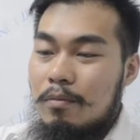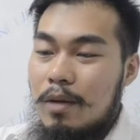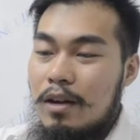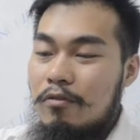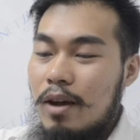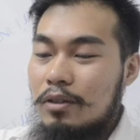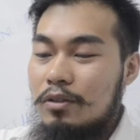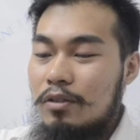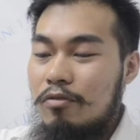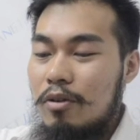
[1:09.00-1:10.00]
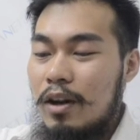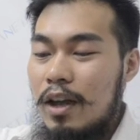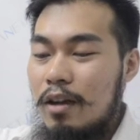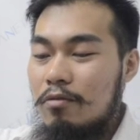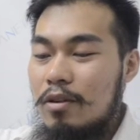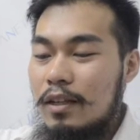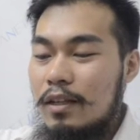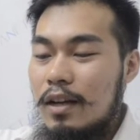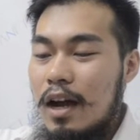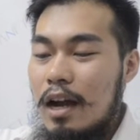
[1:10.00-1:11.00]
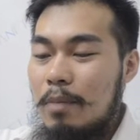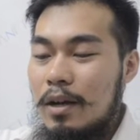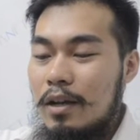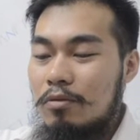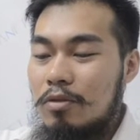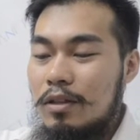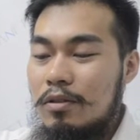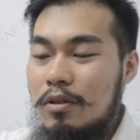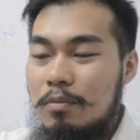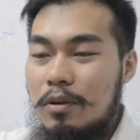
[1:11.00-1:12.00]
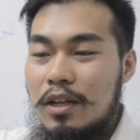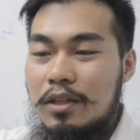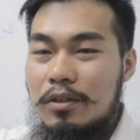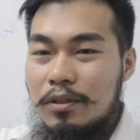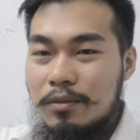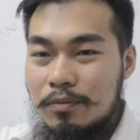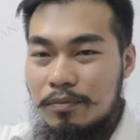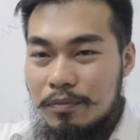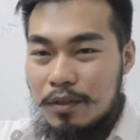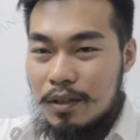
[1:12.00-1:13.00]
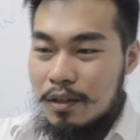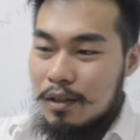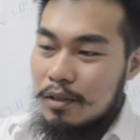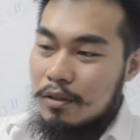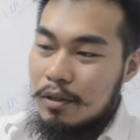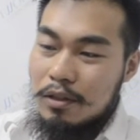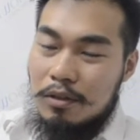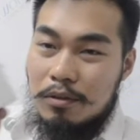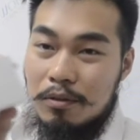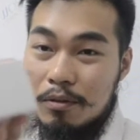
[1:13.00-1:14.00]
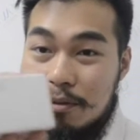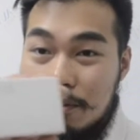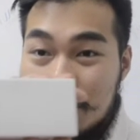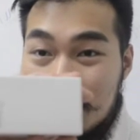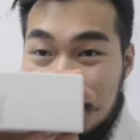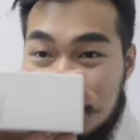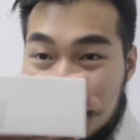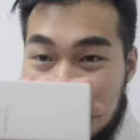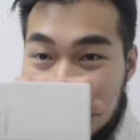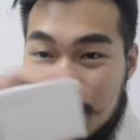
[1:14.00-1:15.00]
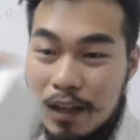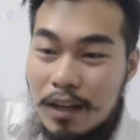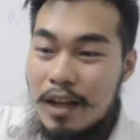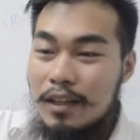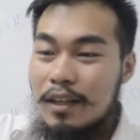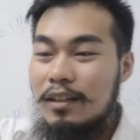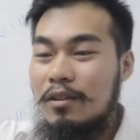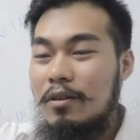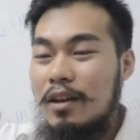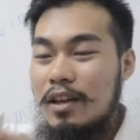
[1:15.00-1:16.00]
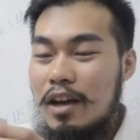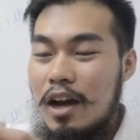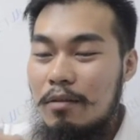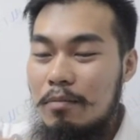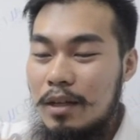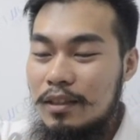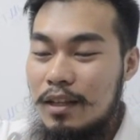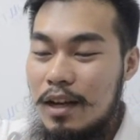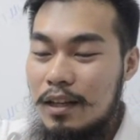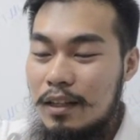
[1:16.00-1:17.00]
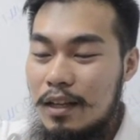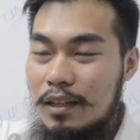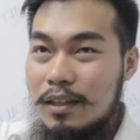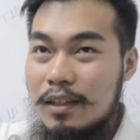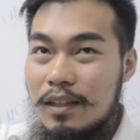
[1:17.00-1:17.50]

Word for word: Manufactured for N-World, AlphaNet World Corporation. So, ito yung Enlighten. Okay, i-unbox na natin.